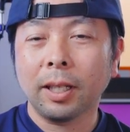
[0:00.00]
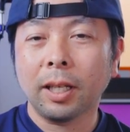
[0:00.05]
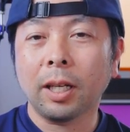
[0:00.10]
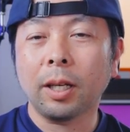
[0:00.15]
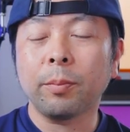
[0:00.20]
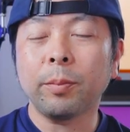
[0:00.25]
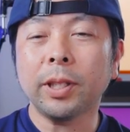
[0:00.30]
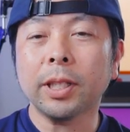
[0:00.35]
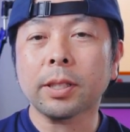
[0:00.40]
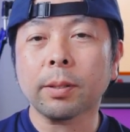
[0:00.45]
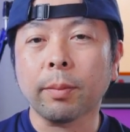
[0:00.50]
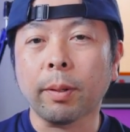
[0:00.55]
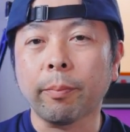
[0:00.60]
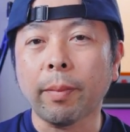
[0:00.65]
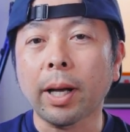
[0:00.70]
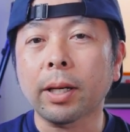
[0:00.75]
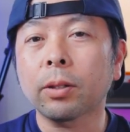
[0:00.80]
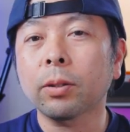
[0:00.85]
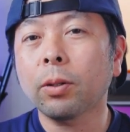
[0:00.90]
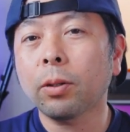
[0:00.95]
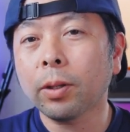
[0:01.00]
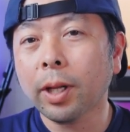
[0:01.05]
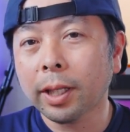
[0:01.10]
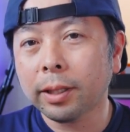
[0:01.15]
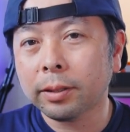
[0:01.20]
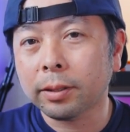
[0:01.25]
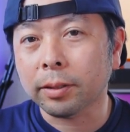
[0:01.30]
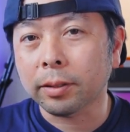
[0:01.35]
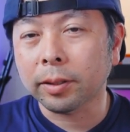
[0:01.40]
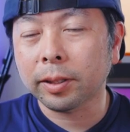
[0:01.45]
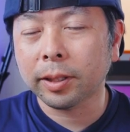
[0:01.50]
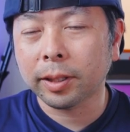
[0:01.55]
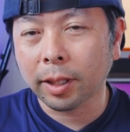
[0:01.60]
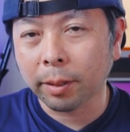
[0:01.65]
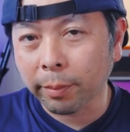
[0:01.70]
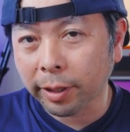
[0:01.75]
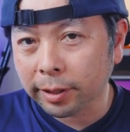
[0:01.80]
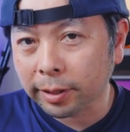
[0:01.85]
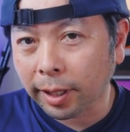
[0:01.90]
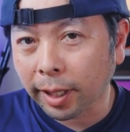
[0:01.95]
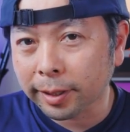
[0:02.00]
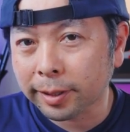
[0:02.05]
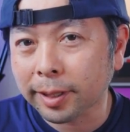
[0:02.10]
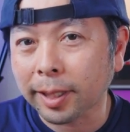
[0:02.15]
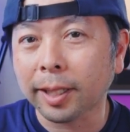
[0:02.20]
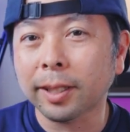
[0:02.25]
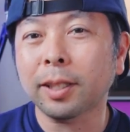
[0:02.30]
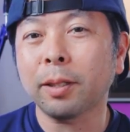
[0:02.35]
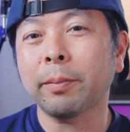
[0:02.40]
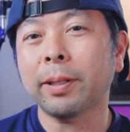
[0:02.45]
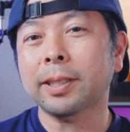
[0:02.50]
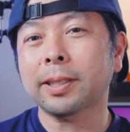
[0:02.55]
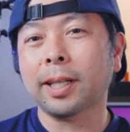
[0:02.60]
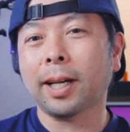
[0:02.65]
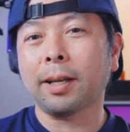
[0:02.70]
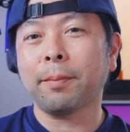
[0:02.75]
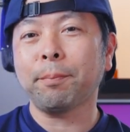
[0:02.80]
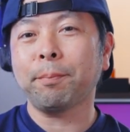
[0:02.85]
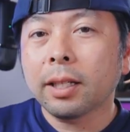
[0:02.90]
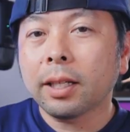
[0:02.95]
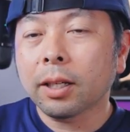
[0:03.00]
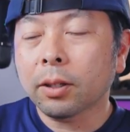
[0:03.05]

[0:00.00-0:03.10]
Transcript: えー、皆様マクロレンズ知ってますか使ってますか、